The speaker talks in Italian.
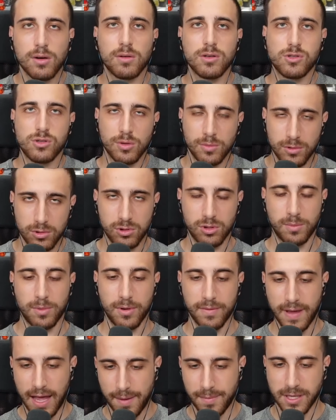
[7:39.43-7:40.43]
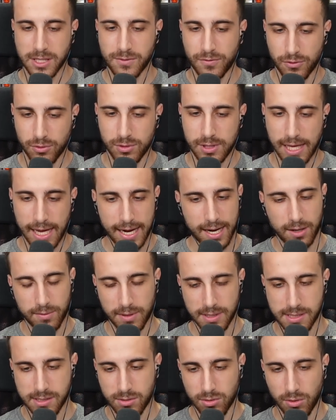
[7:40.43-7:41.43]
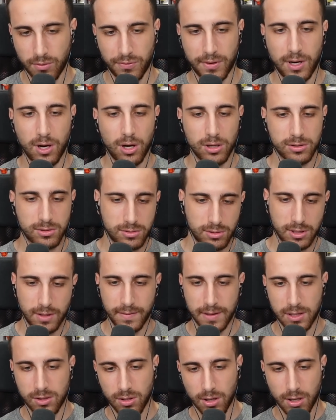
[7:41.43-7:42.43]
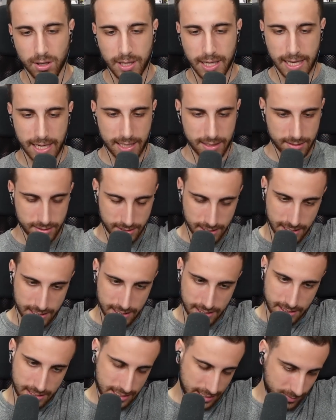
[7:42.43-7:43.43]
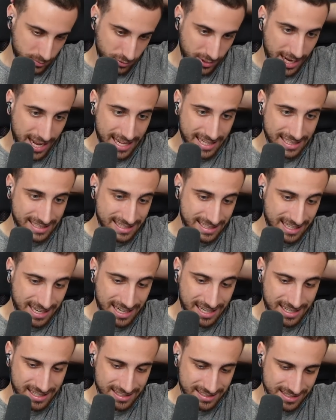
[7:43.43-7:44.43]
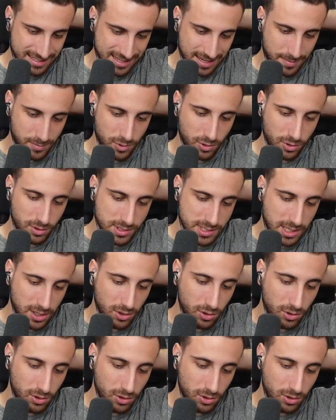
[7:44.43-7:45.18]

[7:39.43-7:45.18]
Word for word: questo punto proviamo a sfruttare questo filotto di vittorie. Ne tentiamo un'altra. Siamo così